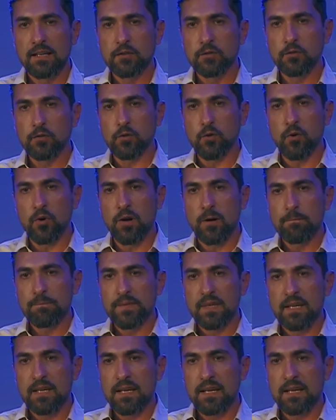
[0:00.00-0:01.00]
то
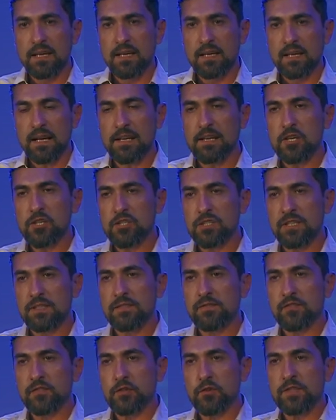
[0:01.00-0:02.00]
Конечно,
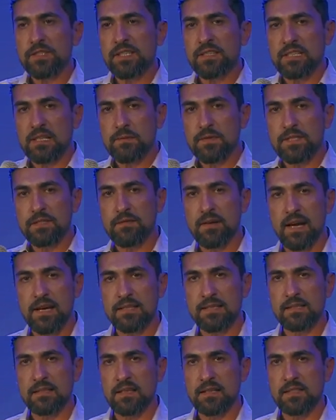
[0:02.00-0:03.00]
все с этим
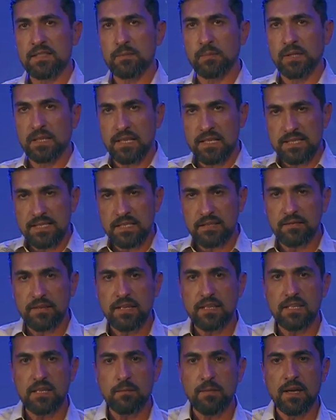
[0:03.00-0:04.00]
связано, с
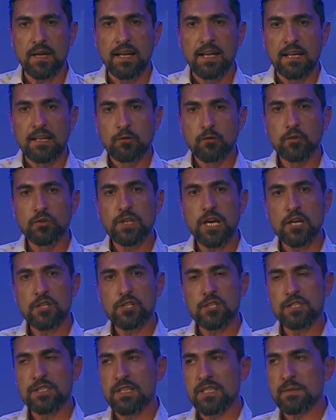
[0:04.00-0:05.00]
благословениями, но
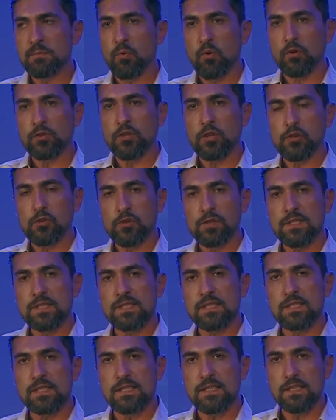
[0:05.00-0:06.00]
также здесь Бог дает
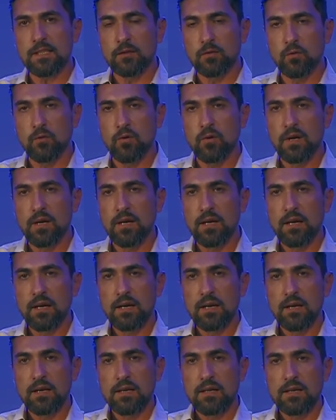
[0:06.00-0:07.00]
силу
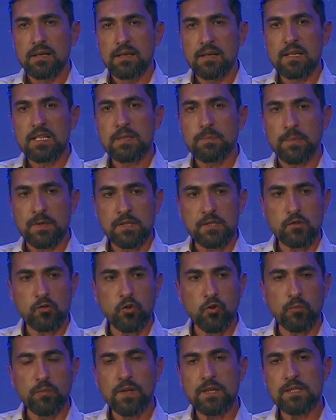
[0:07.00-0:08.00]
и
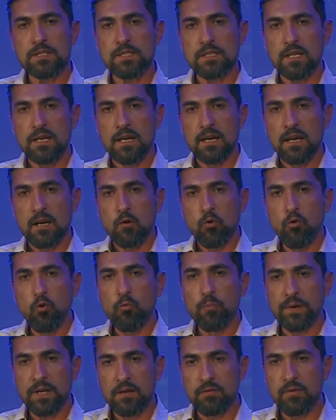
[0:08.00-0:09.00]
способность
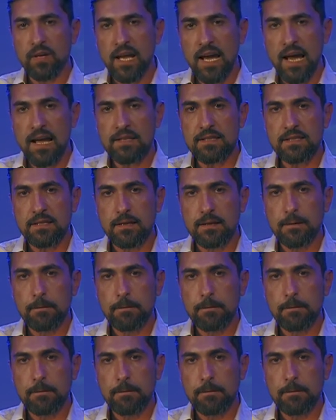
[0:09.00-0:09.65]
управлять,